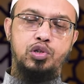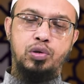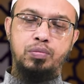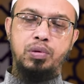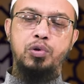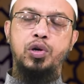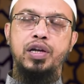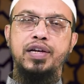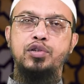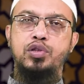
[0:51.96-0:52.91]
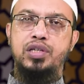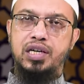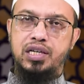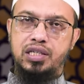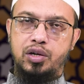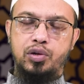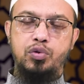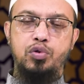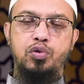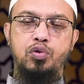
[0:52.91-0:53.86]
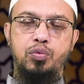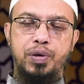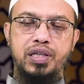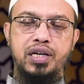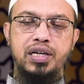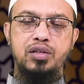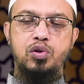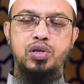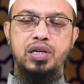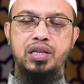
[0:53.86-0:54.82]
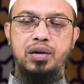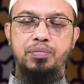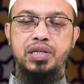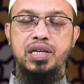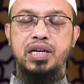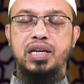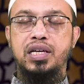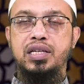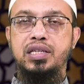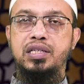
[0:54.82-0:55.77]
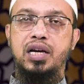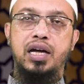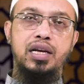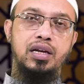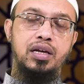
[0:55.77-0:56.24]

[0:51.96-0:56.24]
সম্ভব হলে যদি সেখানে যাওয়ার কোনো উপায় থাকে তাহলে সেক্ষেত্রে আপনি সেখানে যান